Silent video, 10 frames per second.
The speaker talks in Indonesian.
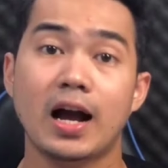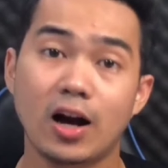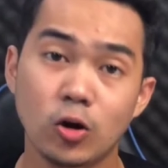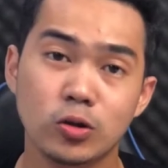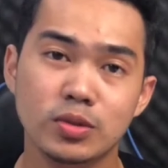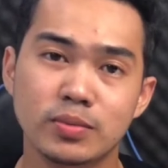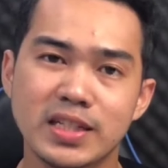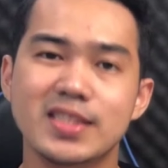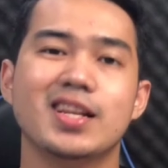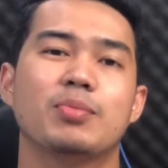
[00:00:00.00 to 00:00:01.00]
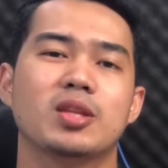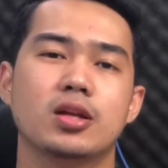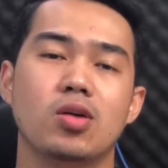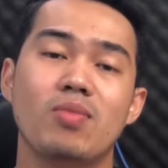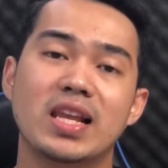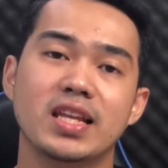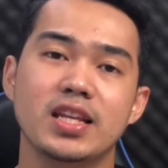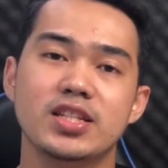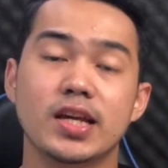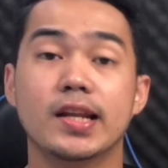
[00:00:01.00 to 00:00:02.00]
Halo teman-teman, selamat datang kembali di
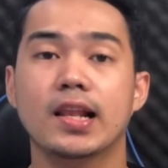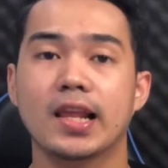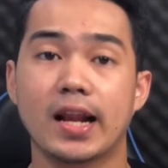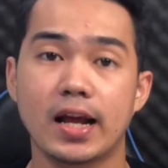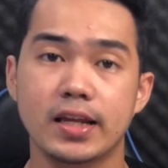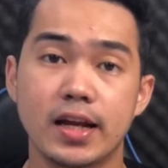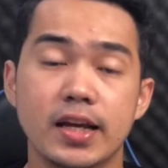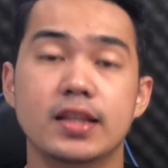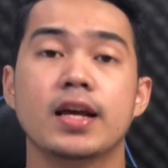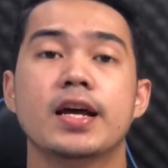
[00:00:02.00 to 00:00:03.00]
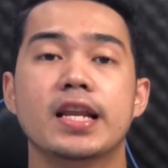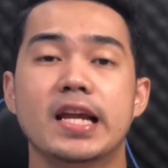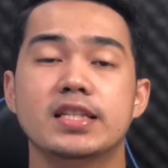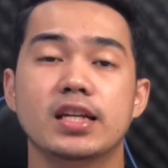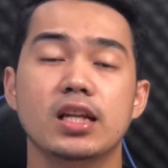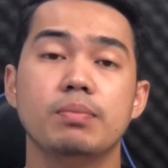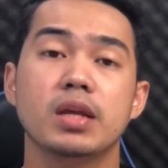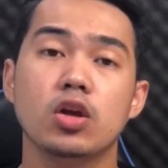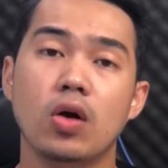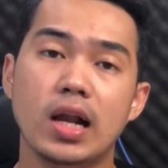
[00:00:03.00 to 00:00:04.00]
channel Daerah Hidayat. Nah, jadi di
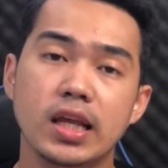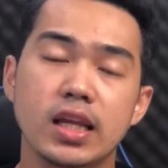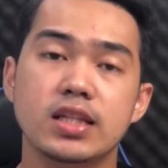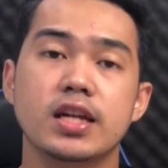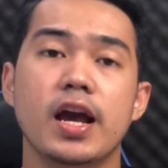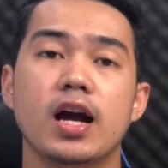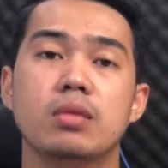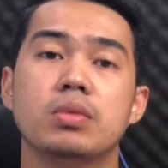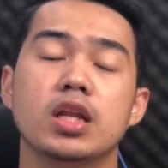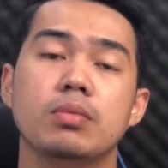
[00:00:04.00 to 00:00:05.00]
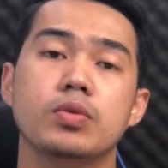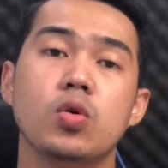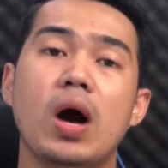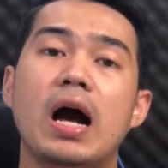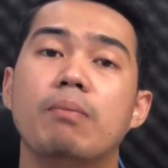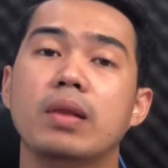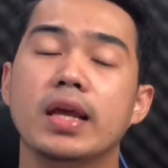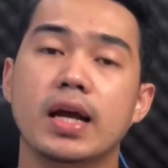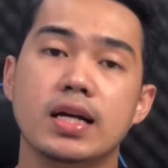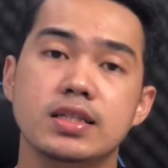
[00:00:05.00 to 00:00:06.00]
video kali ini saya akan mereview
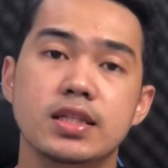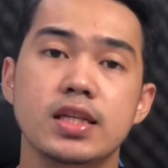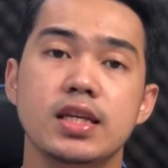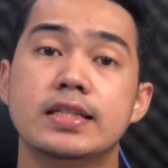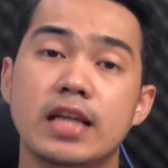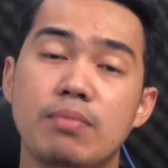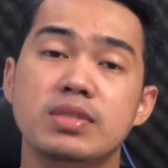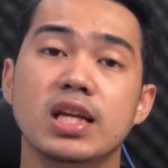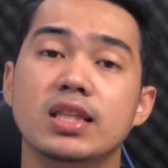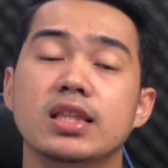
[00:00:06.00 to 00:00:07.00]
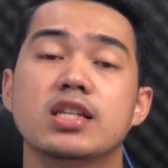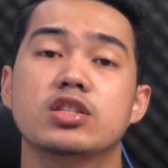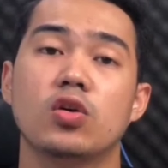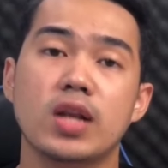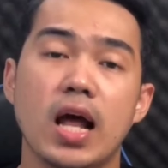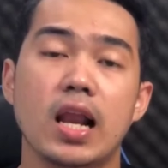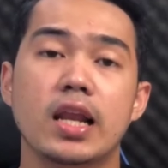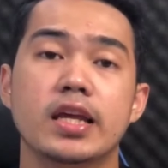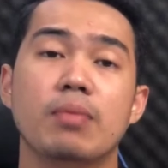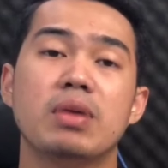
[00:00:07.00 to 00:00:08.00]
aplikasi Samsat Nasional
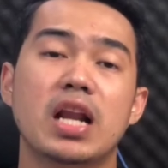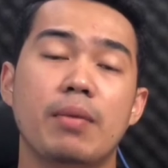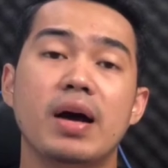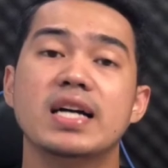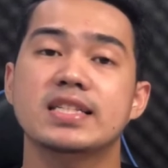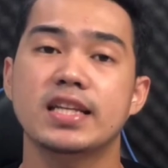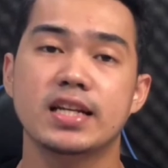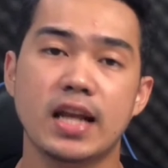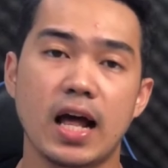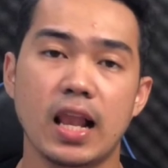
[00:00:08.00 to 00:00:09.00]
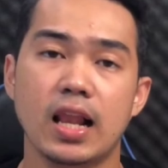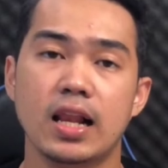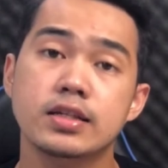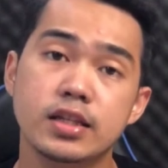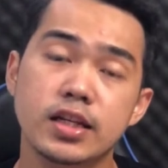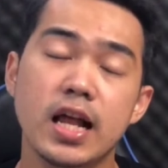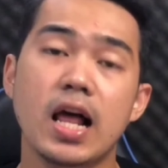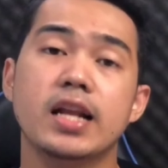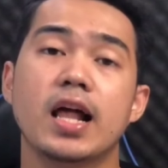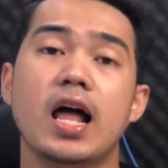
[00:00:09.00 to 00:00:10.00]
yang bernama Signal. Signal
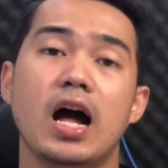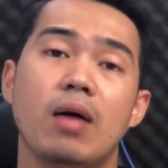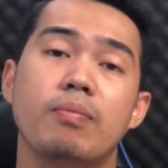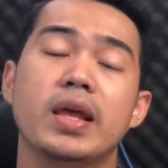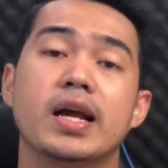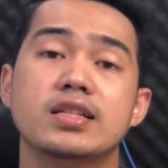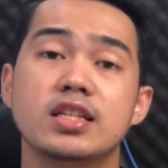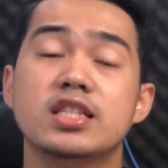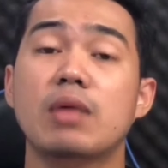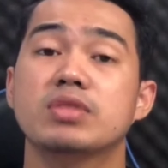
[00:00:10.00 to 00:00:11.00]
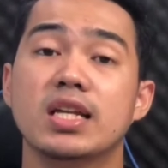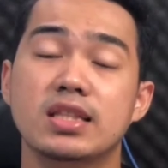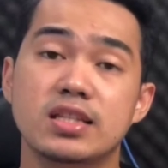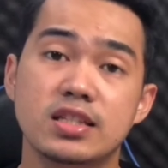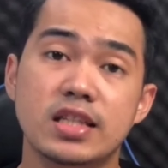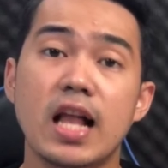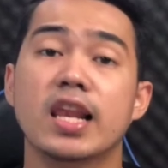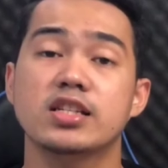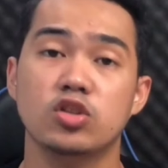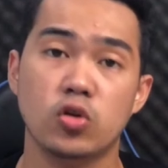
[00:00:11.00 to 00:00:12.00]
adalah aplikasi Samsat Digital
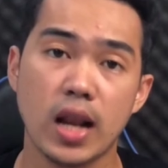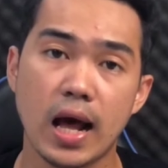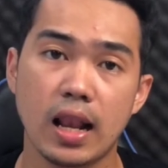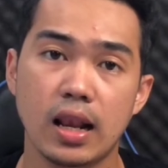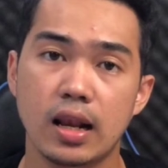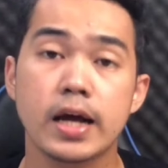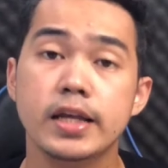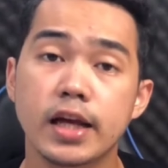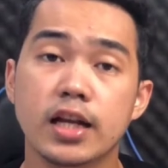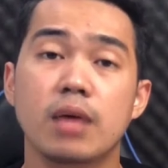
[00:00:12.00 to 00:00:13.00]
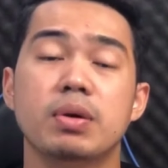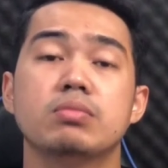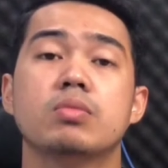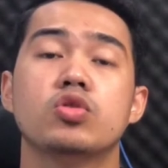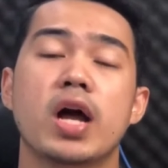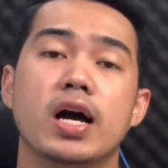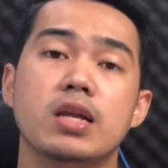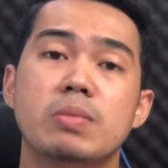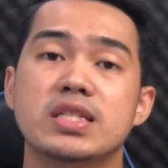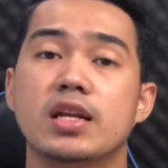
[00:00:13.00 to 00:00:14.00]
Nasional yang dapat memudahkan
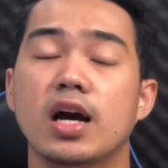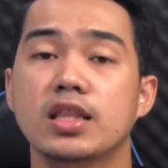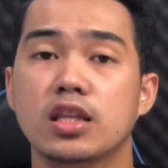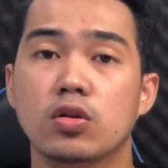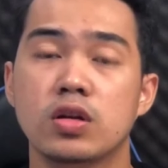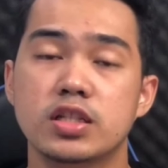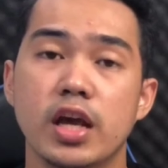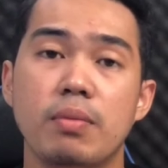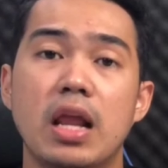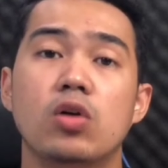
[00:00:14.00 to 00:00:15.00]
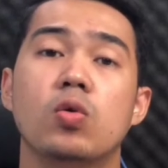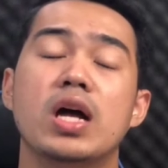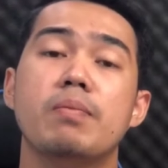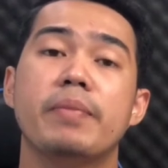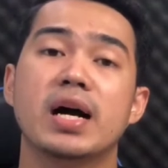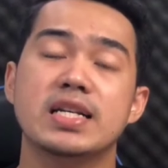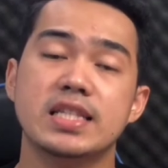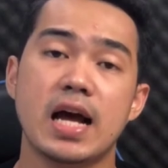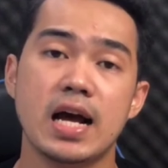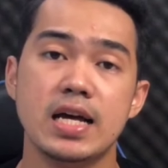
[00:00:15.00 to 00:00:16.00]
masyarakat Indonesia melakukan
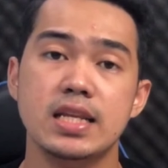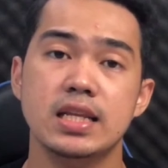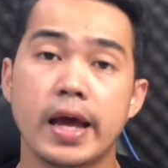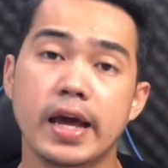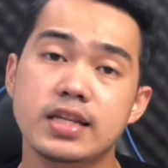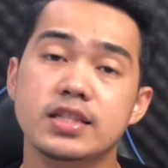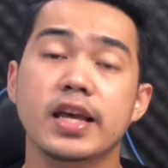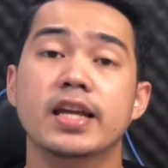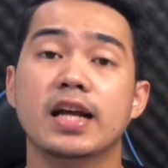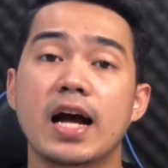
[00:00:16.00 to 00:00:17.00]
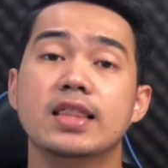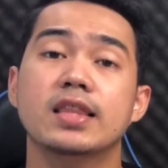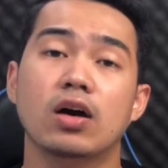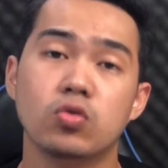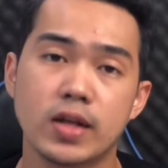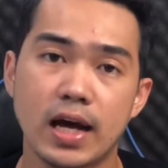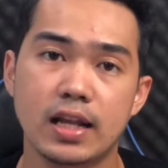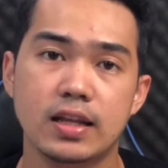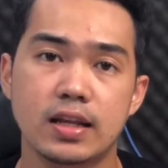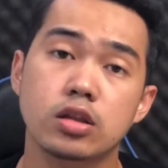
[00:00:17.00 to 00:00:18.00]
pengesahan STNK
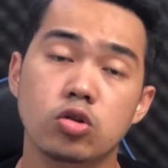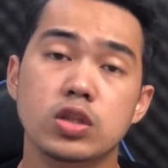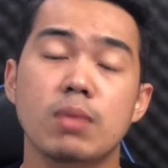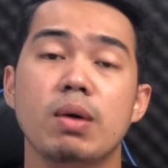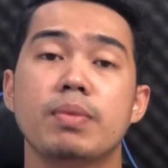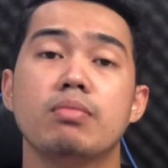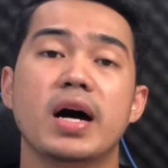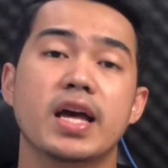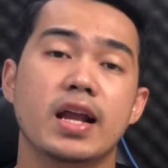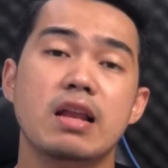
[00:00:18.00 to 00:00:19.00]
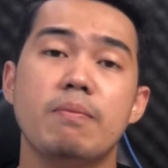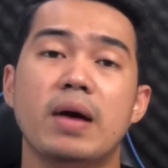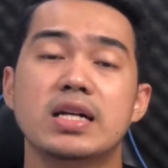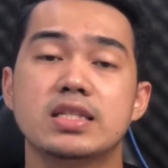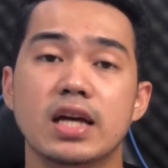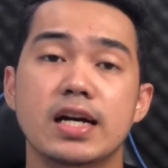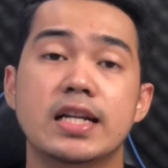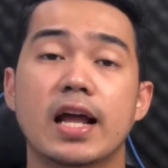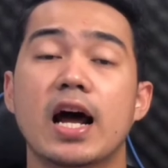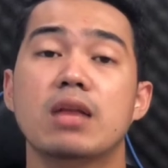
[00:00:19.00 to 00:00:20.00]
tahunan terutama pembayaran pajak
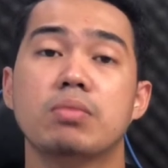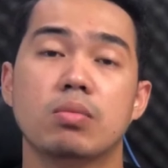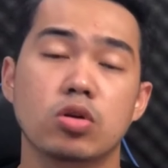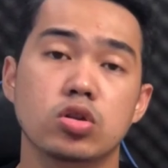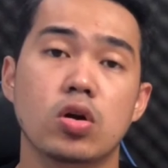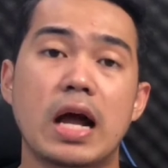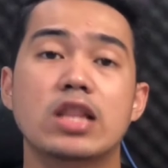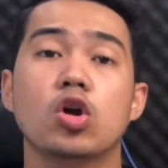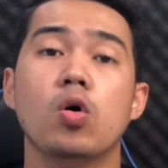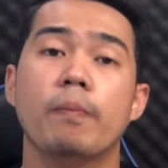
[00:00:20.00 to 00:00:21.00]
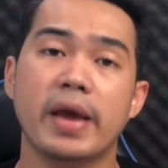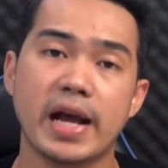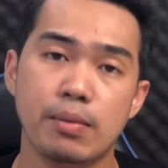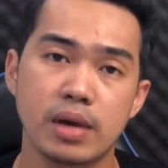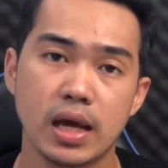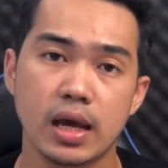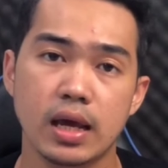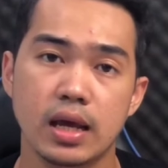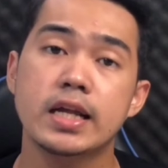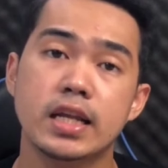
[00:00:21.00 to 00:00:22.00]
kendaraan bermotor atau PKB.